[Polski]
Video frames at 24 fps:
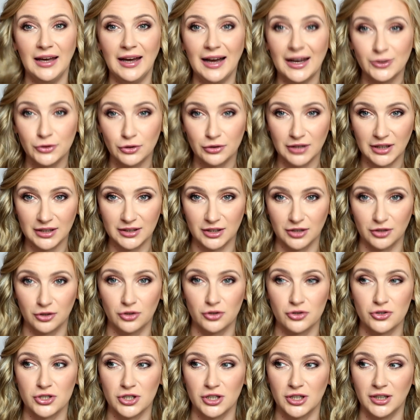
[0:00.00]
a to
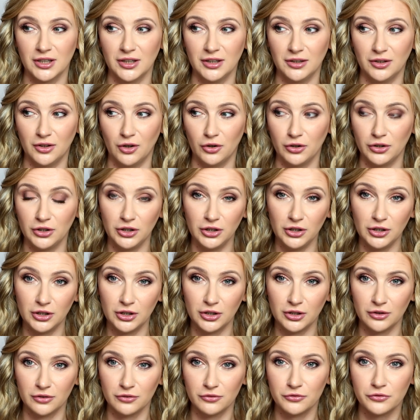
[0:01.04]
dlatego, że
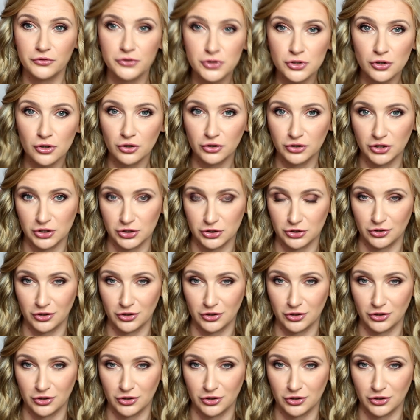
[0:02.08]
ich wzrok też